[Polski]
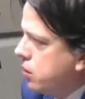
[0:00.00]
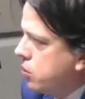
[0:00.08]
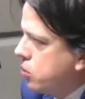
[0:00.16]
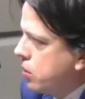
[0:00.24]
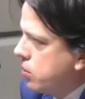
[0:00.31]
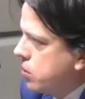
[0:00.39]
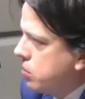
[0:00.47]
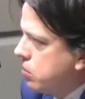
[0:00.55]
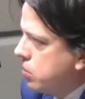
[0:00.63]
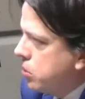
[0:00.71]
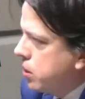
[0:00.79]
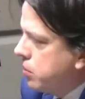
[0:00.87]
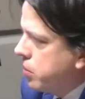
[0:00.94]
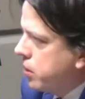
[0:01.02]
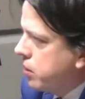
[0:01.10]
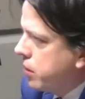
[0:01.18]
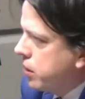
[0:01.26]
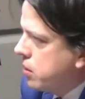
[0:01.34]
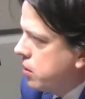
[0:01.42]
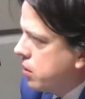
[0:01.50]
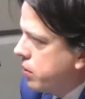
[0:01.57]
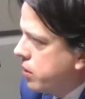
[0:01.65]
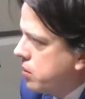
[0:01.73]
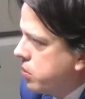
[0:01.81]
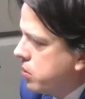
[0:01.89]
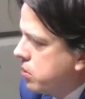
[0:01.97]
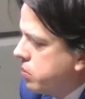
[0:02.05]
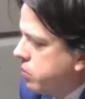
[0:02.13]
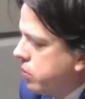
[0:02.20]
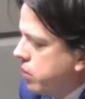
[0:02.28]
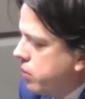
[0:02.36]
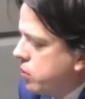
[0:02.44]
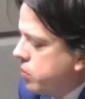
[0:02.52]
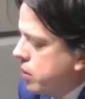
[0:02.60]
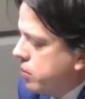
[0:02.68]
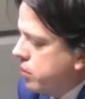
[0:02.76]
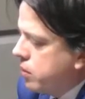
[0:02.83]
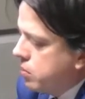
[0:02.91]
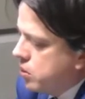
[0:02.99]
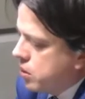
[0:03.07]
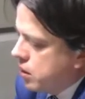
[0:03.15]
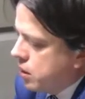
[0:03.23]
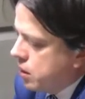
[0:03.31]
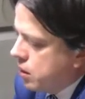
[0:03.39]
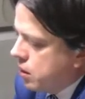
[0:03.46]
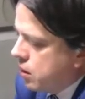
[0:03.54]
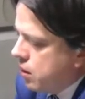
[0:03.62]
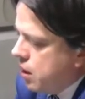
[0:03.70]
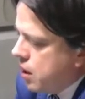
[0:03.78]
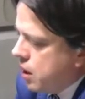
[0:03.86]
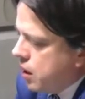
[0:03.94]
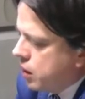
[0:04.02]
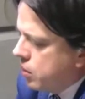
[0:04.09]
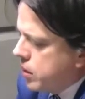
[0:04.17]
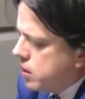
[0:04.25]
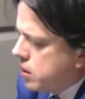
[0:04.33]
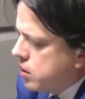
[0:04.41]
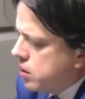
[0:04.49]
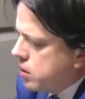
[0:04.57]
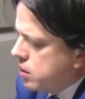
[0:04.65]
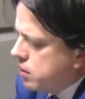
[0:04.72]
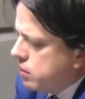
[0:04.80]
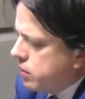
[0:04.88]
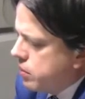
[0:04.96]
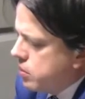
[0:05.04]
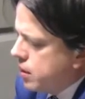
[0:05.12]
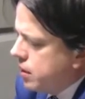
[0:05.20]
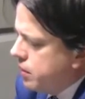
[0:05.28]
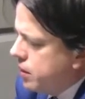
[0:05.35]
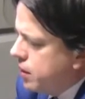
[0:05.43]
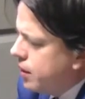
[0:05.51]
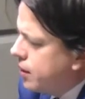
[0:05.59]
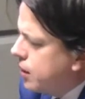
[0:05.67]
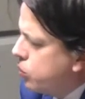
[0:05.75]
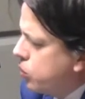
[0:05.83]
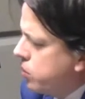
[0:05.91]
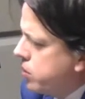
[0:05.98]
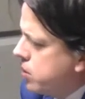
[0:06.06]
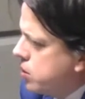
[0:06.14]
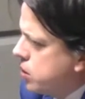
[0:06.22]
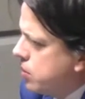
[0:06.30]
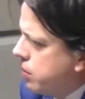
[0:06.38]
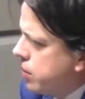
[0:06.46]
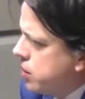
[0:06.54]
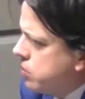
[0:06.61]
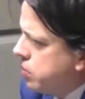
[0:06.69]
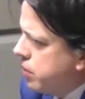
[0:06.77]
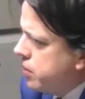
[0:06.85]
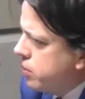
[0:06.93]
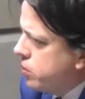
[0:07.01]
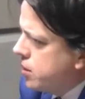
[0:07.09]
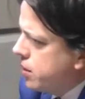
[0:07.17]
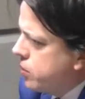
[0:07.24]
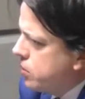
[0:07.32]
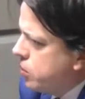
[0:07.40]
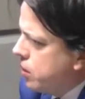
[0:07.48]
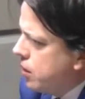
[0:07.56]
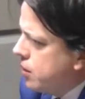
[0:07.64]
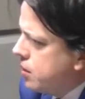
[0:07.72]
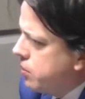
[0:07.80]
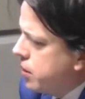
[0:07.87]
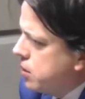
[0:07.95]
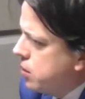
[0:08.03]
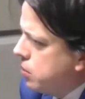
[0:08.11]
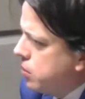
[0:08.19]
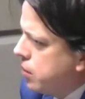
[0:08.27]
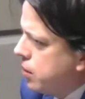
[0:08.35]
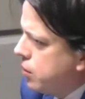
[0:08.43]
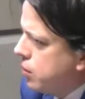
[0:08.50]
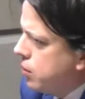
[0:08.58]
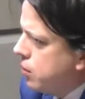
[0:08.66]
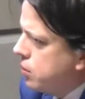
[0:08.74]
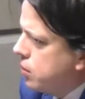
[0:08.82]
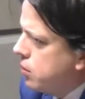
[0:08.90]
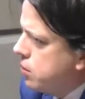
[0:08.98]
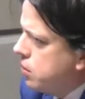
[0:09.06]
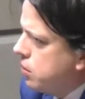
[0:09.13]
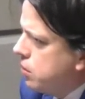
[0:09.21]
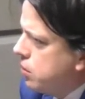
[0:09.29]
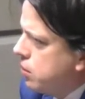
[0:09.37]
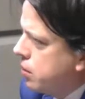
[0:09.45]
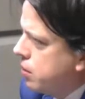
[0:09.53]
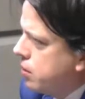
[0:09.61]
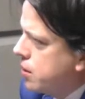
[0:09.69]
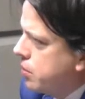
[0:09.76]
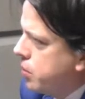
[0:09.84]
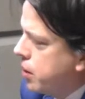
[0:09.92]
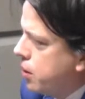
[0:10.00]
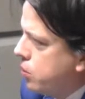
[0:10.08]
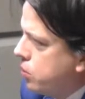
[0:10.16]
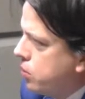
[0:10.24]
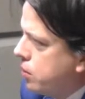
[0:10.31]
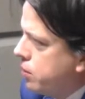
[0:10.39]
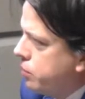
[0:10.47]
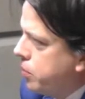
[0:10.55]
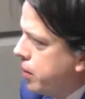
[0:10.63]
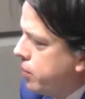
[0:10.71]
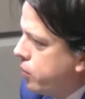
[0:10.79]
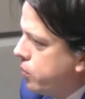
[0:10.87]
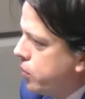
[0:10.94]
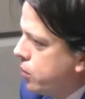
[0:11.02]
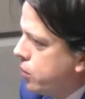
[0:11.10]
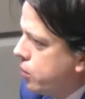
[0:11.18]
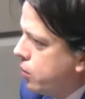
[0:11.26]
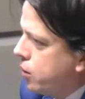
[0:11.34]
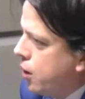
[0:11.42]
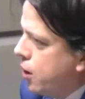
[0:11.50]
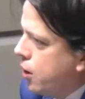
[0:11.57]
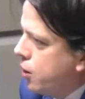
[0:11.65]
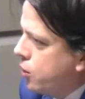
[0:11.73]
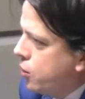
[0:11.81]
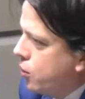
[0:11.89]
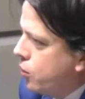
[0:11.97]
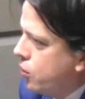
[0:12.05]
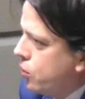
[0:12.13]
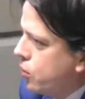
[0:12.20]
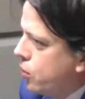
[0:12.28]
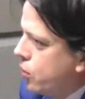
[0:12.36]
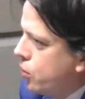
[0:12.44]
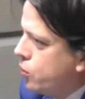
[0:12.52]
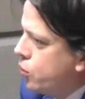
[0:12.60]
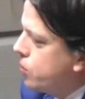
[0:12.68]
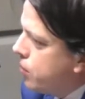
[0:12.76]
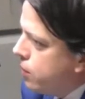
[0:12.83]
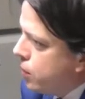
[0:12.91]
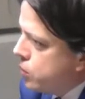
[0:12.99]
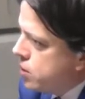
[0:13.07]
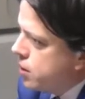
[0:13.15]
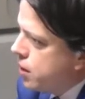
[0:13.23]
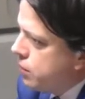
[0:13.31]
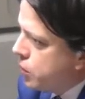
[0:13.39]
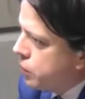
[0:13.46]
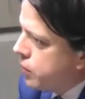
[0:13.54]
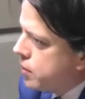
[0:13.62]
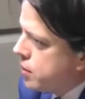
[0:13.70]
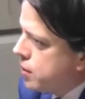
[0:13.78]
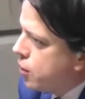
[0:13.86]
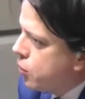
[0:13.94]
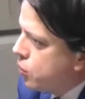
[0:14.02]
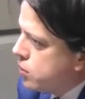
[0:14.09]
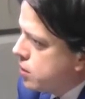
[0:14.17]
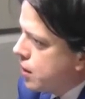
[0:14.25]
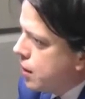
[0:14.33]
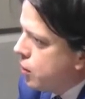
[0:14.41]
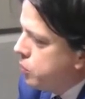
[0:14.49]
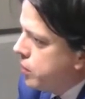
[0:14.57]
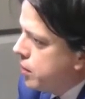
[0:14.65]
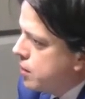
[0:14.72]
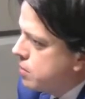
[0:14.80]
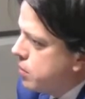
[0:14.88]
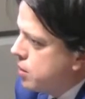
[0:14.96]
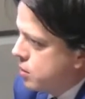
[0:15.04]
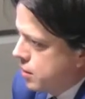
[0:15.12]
odczułem, żebym był tępiony w jakikolwiek sposób wewnątrz platformy, może nigdy. dlatego. Natomiast też y, wiem, że Dawid nigdy nie był opozycją, a wręcz bym powiedział, że zawsze miał relacje bardzo dobre i to, o co, o co y, zabiegał y, w platformie, to to otrzymywał, uzyskiwał, więc z jego ust taka opinia jest bardzo